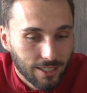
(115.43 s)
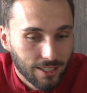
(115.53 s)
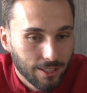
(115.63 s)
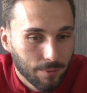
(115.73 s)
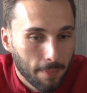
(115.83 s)

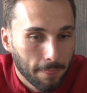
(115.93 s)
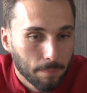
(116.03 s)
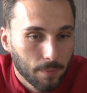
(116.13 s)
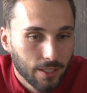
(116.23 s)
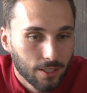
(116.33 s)

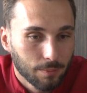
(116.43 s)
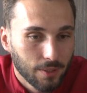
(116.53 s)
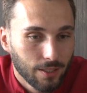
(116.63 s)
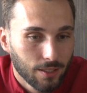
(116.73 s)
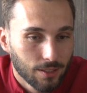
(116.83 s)
ähm, meine,
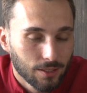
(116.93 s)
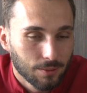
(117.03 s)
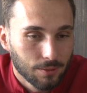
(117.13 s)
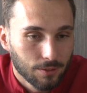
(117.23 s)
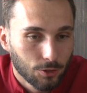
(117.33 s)
meine